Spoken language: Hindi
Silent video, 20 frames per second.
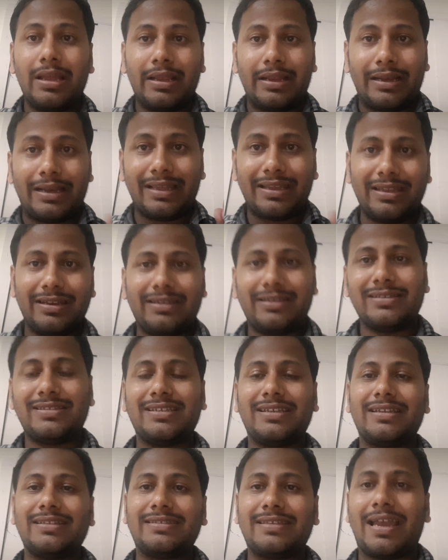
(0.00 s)
लेकिन
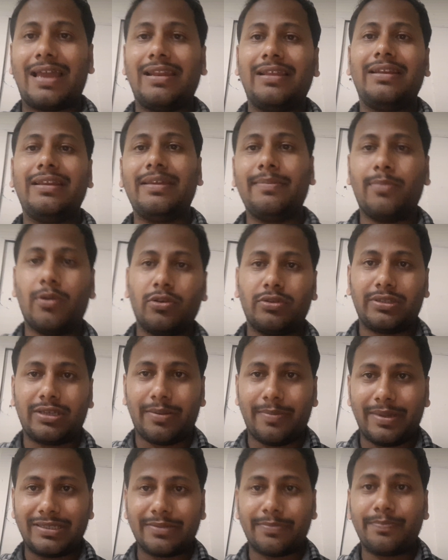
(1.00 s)
किसी की सैलरी बहुत
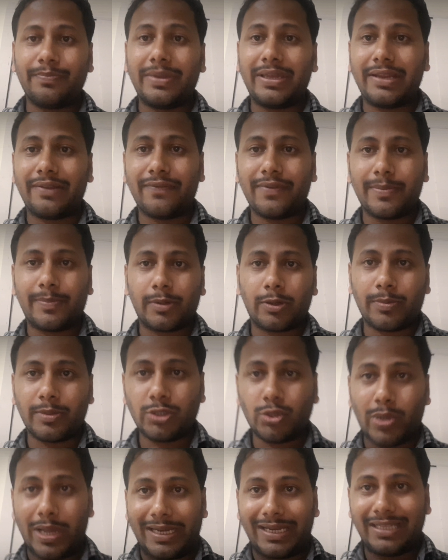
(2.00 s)
कम है जब मेरे विप्रो
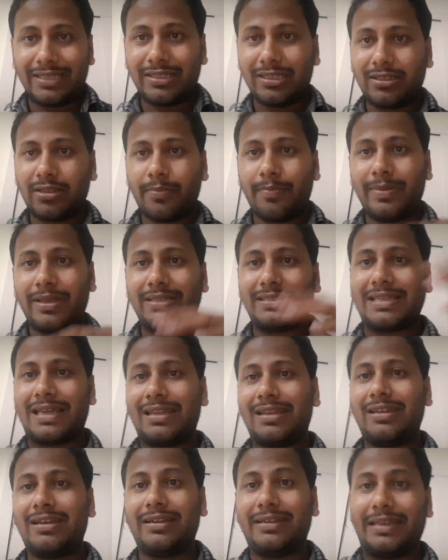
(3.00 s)
में ज्वाइनिंग थी तब मेरी
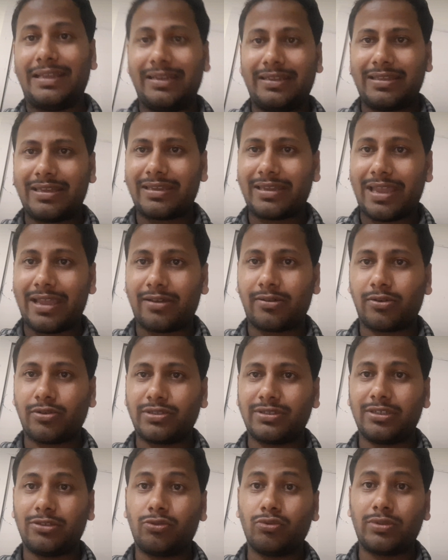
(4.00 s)
सैलरी टेन के क्या
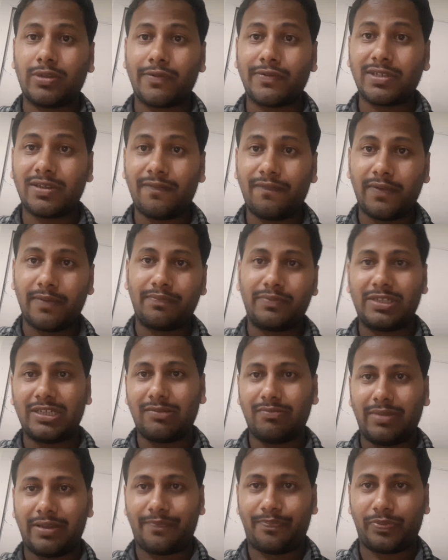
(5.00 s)
क्रॉस थी
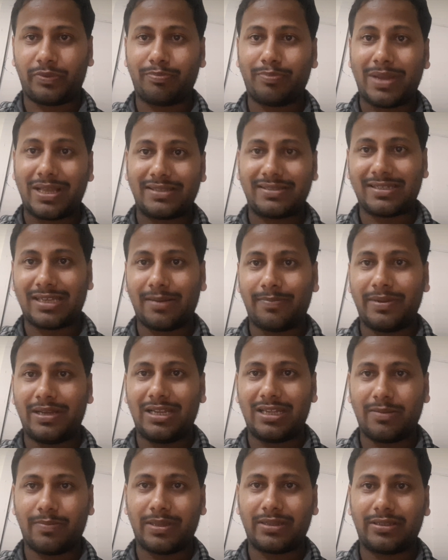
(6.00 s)
2015 में पाँच साल
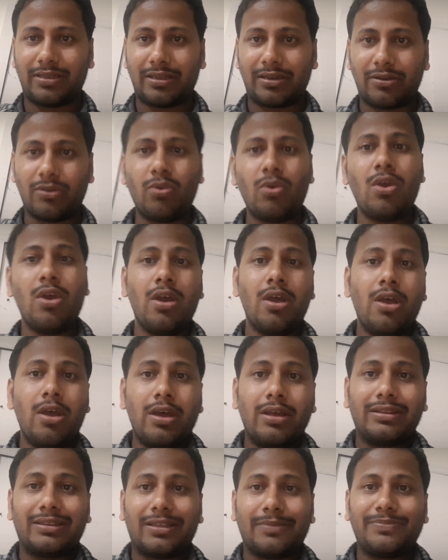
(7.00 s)
पहले की बात कर रहा
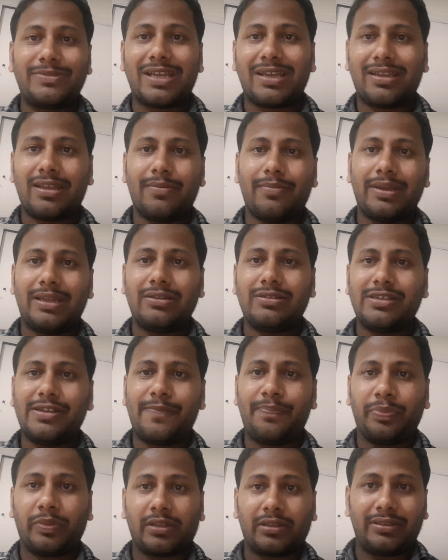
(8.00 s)
हूँ तब जाके
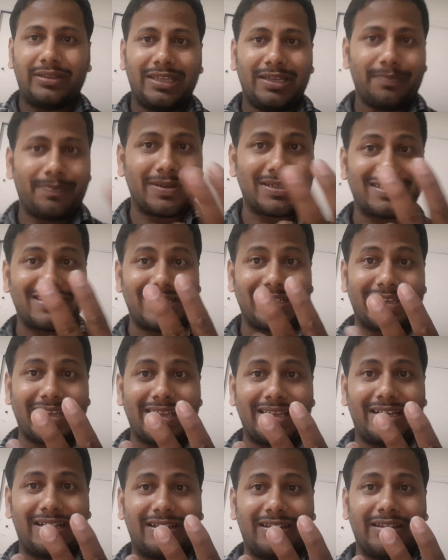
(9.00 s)
मुझे तीन परसेंट का
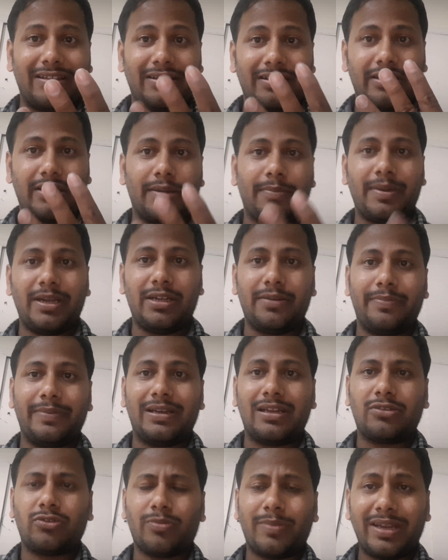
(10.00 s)
इंक्रीमेंट
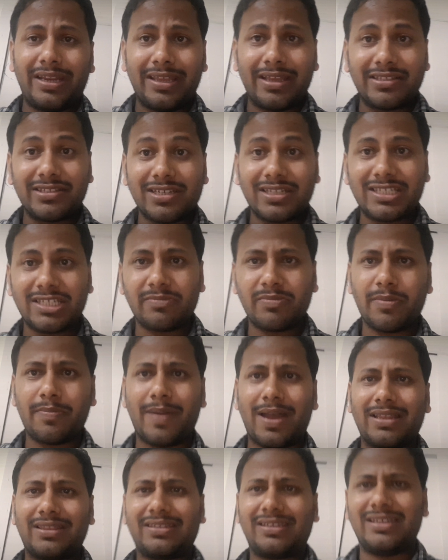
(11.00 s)
मिला तो मैंने एच से भी
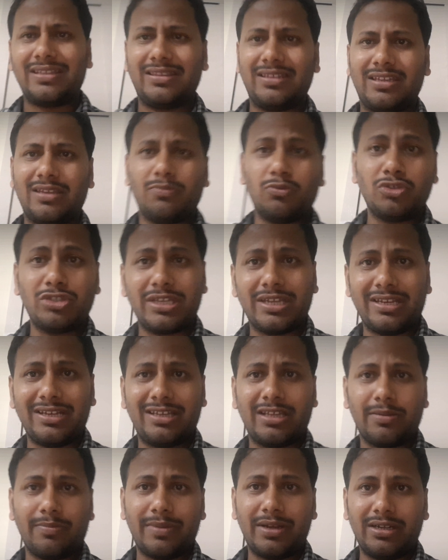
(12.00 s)
बात की थी कि मुझे
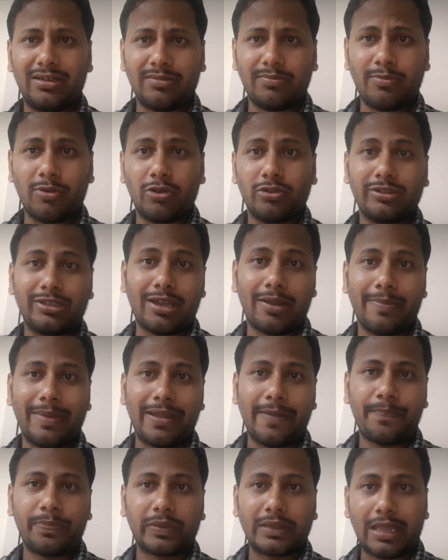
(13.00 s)
इंक्रीमेंट बहुत कम
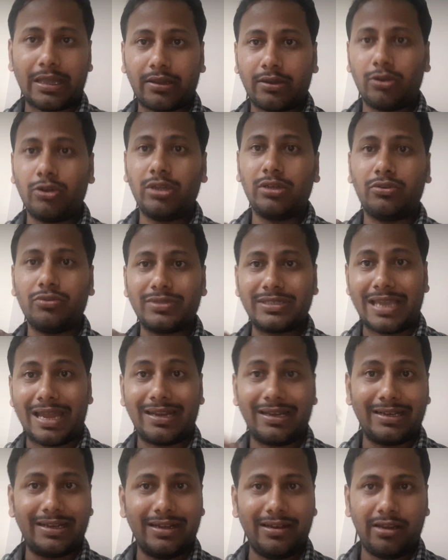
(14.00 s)
है अकॉर्डिंग टू
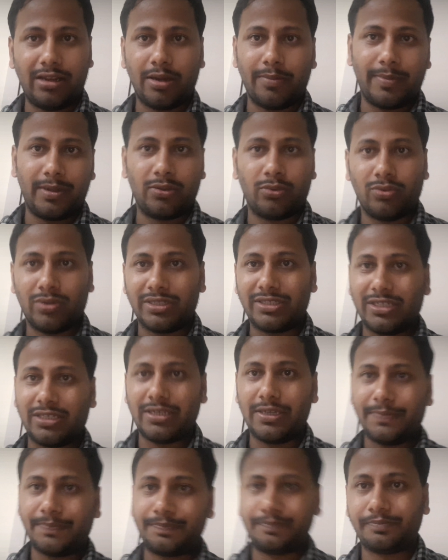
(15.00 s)
सैलरी इंक्रीमेंट होना चाहिए